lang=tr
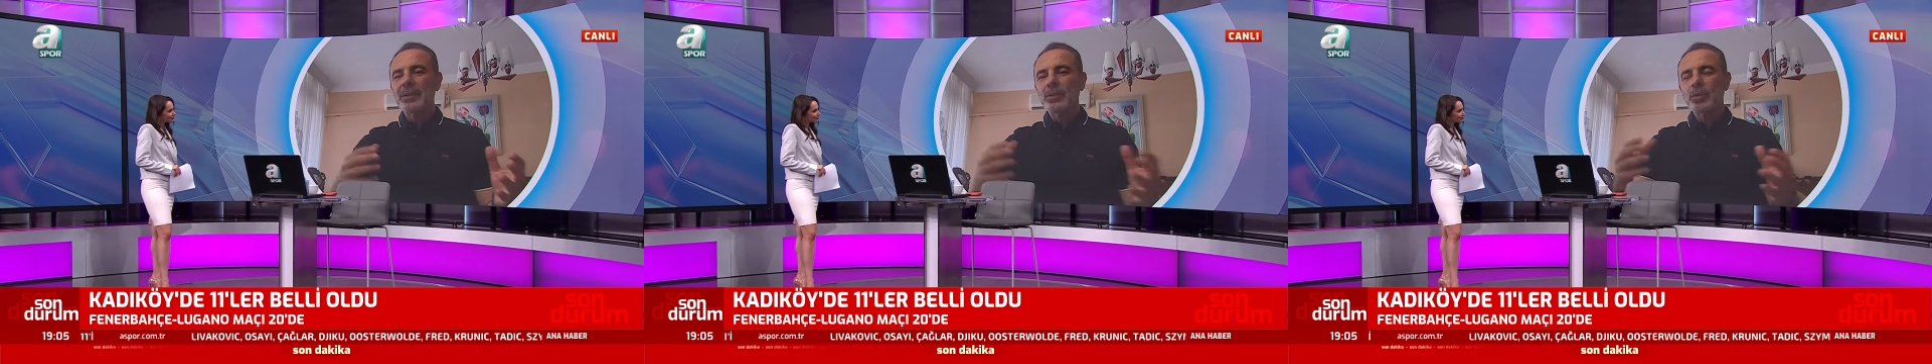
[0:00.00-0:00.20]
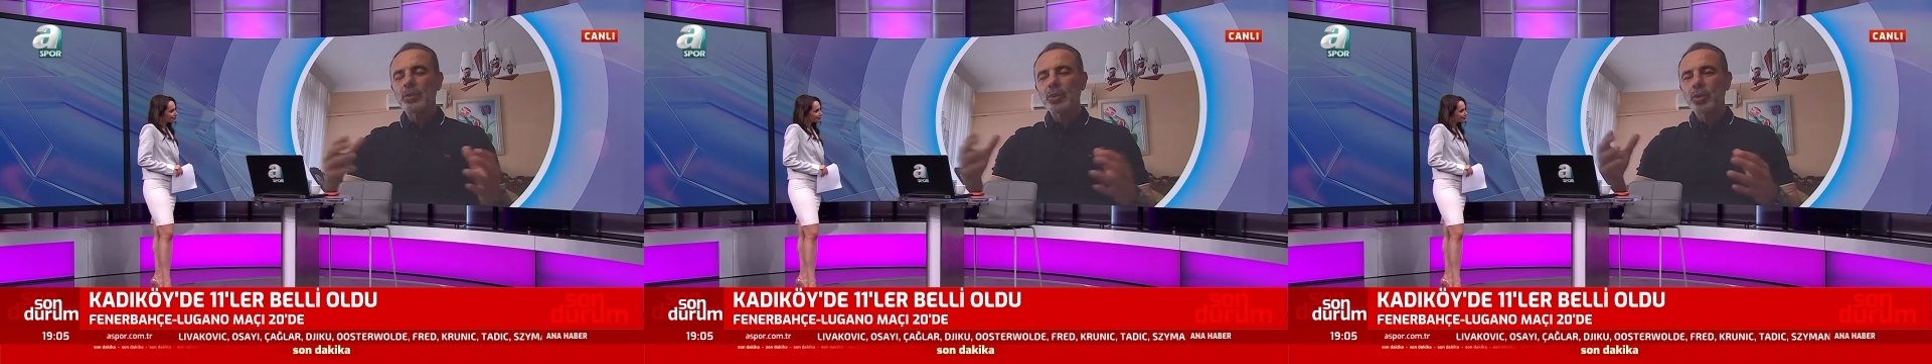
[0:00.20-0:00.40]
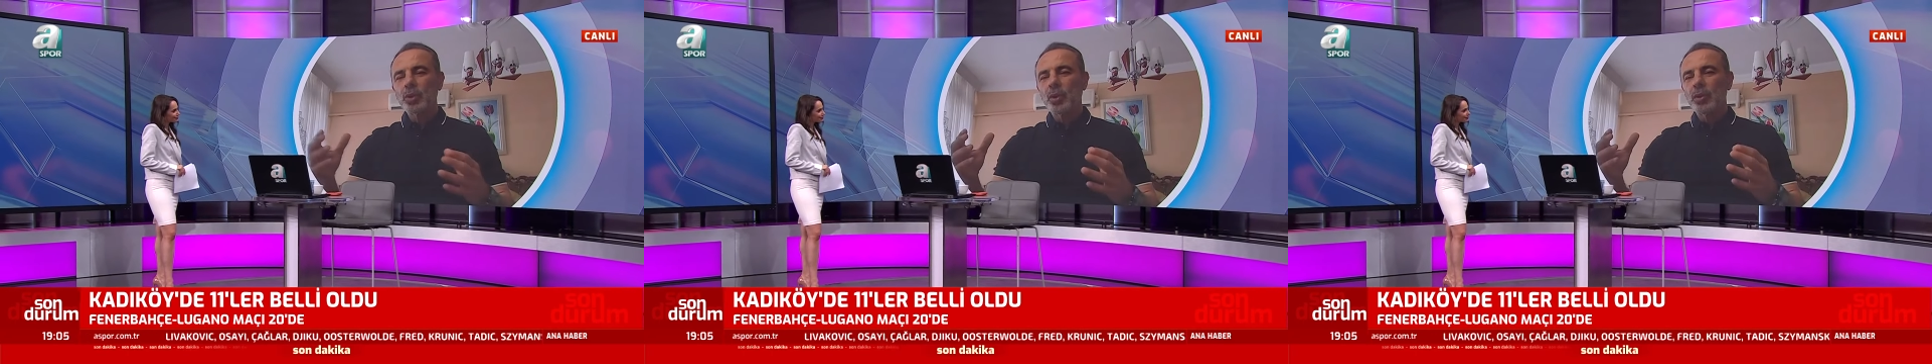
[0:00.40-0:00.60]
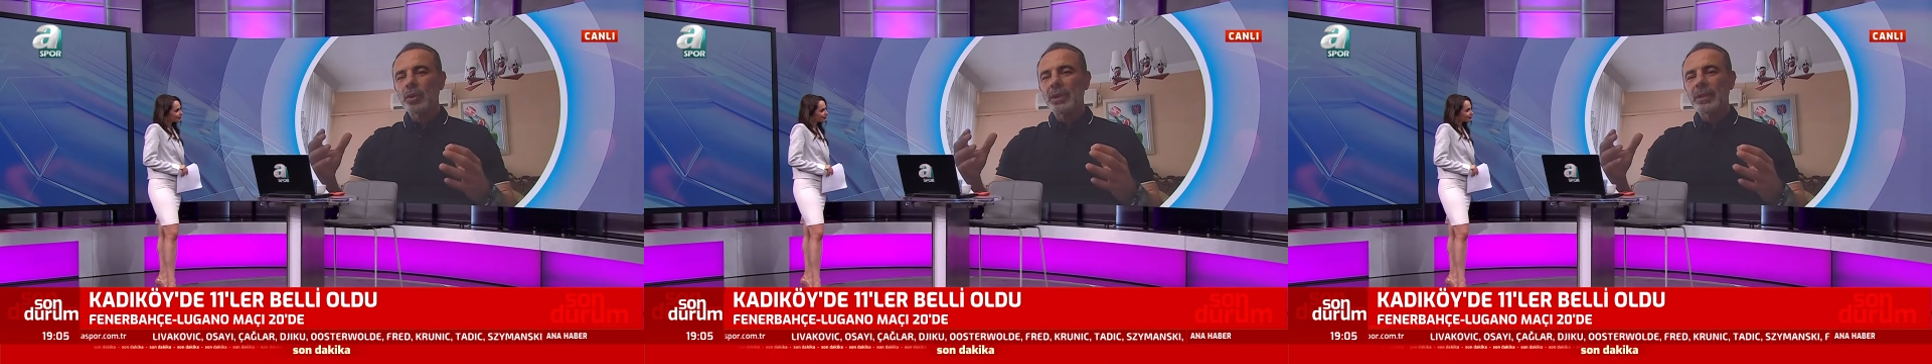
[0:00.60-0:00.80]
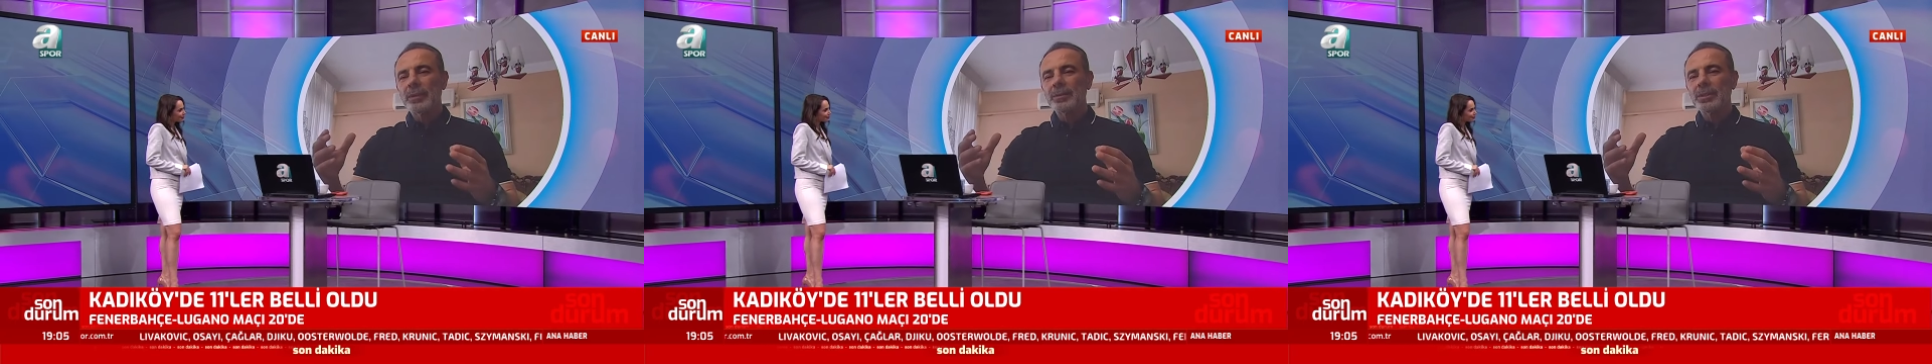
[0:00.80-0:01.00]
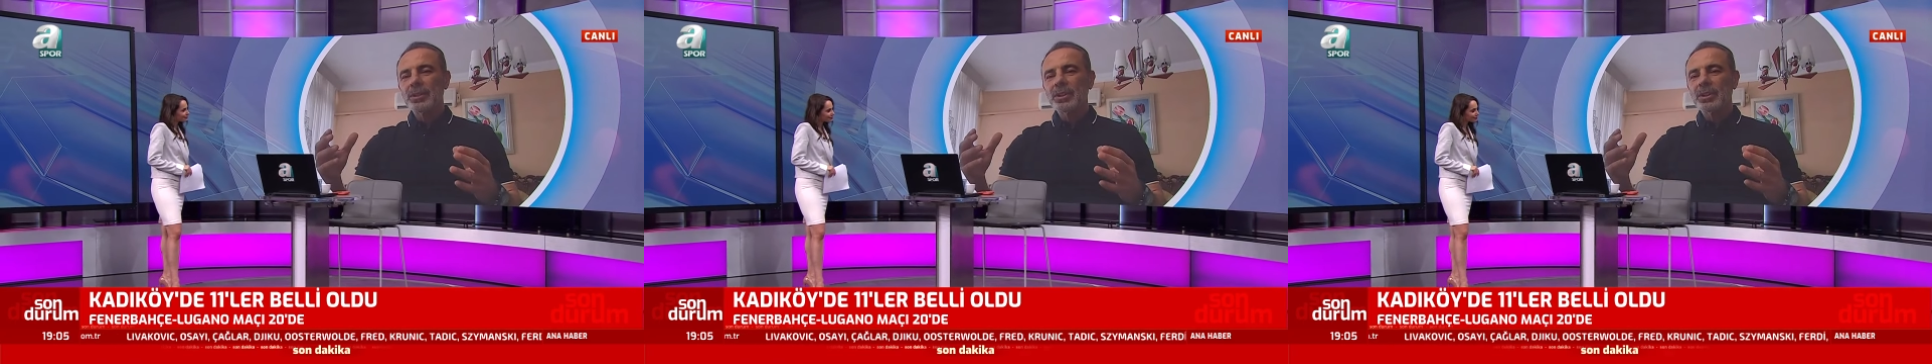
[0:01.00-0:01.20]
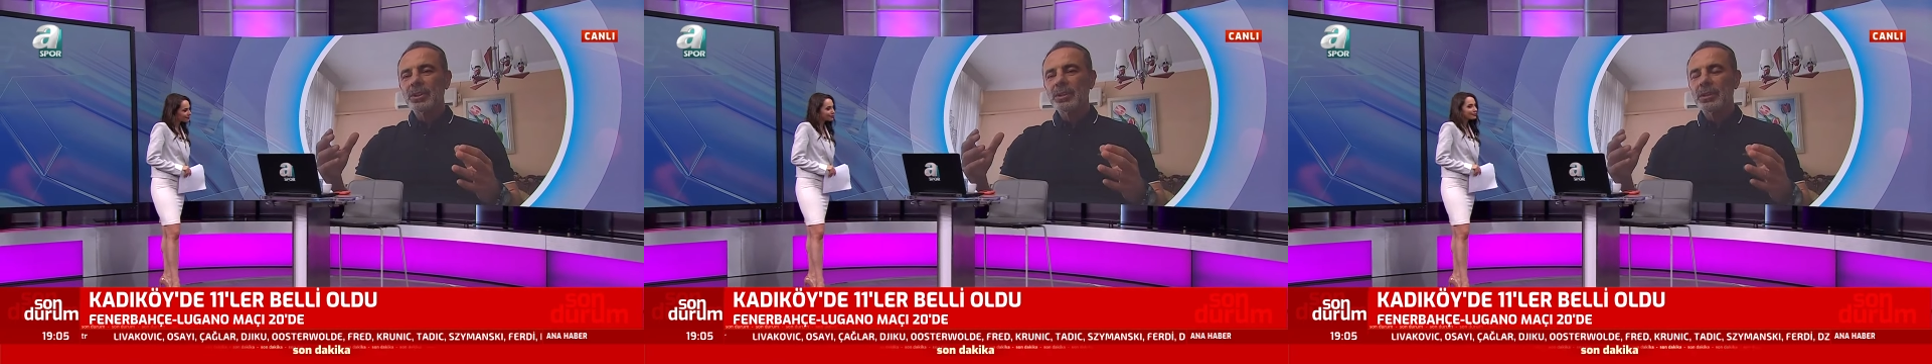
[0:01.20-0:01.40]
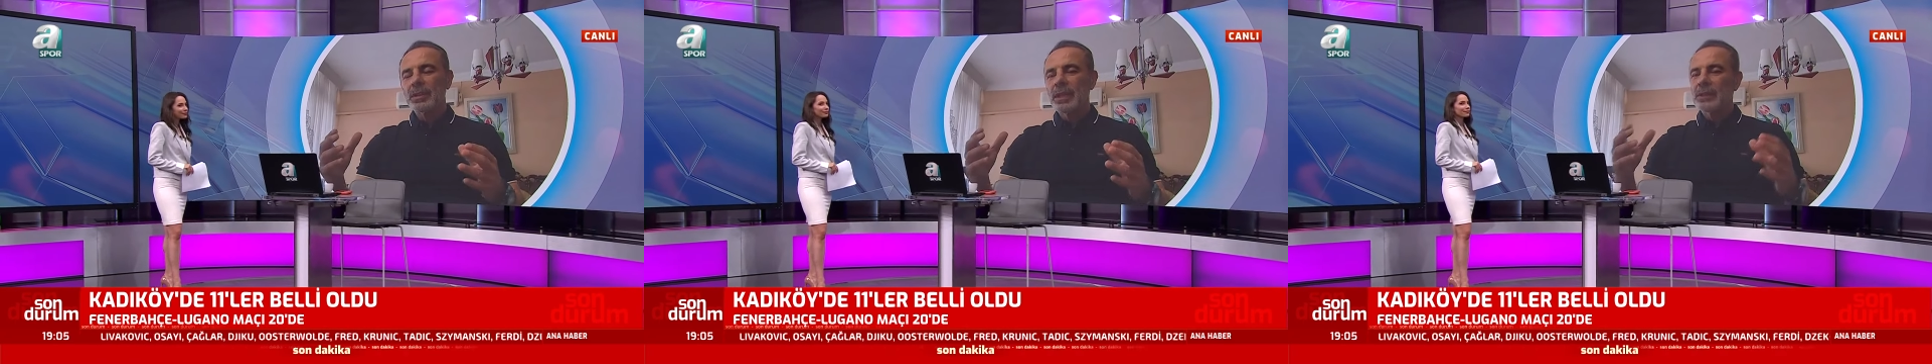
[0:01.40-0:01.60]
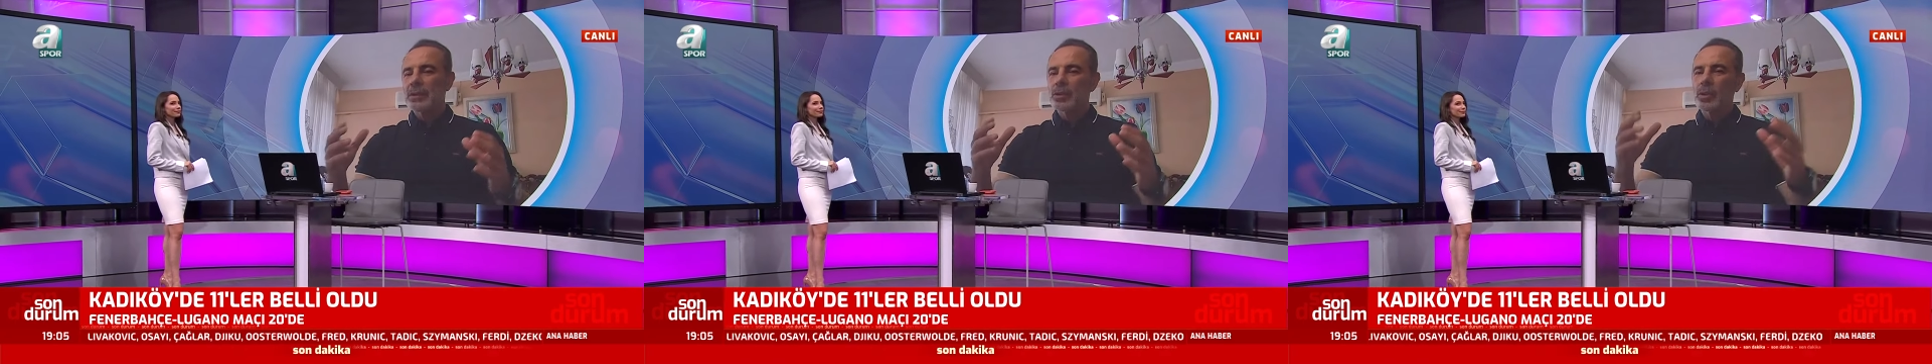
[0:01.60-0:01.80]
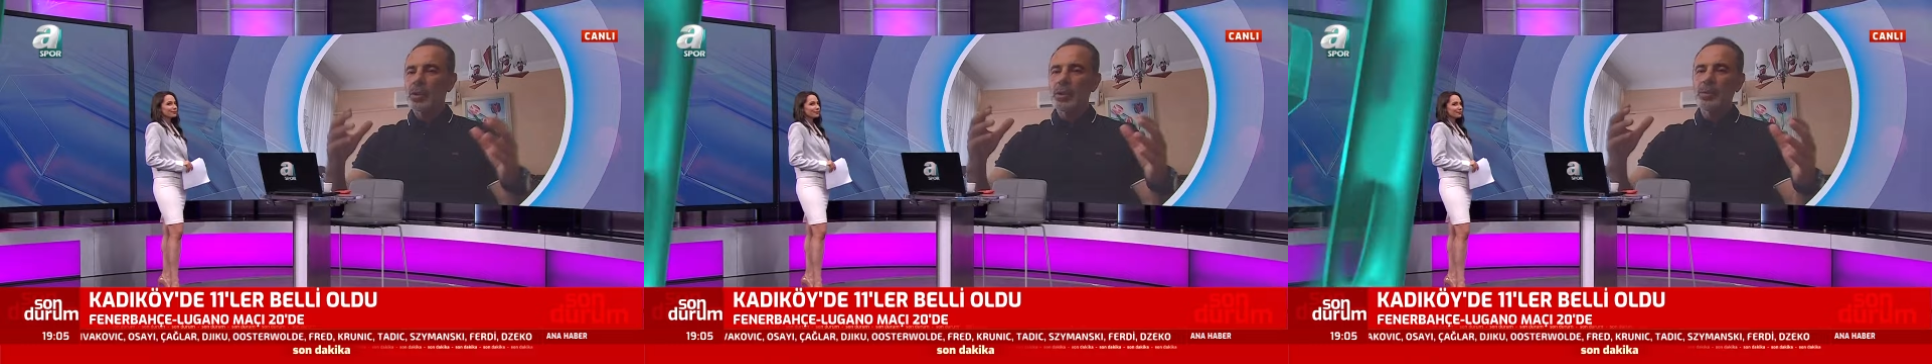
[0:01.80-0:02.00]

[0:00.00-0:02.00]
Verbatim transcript: 3 gol yenmiş. Yani şöyle bir